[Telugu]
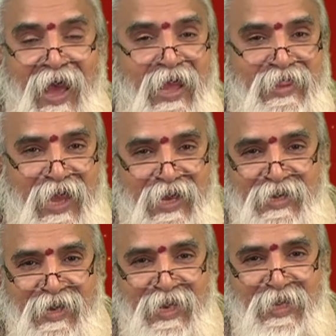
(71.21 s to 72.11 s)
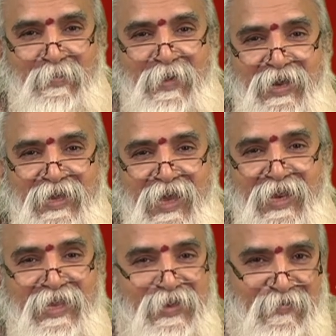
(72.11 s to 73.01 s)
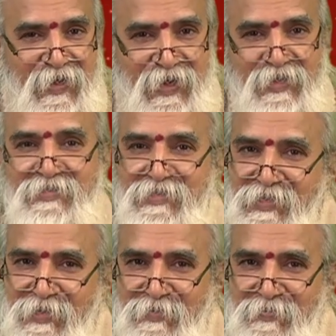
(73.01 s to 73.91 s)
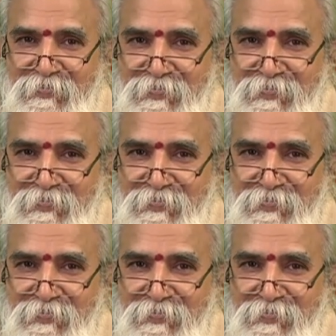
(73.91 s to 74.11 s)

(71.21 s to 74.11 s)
ఆ దాటడానికి మార్గాలే నివారణ చర్యలు